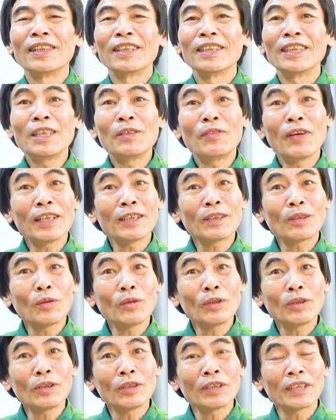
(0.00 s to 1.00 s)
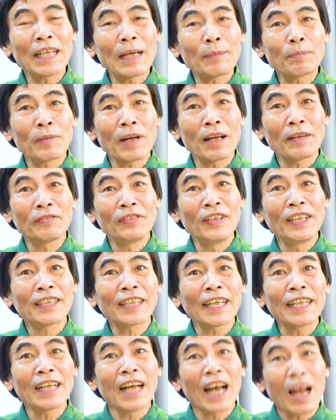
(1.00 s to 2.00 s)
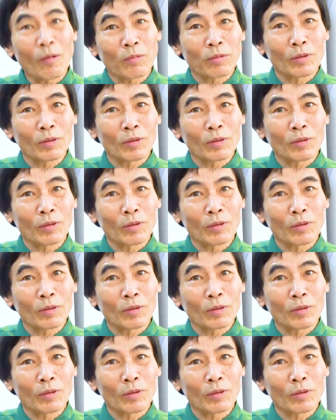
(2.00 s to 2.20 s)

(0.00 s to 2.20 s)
như vậy tôi dẹp là vì thanh lọc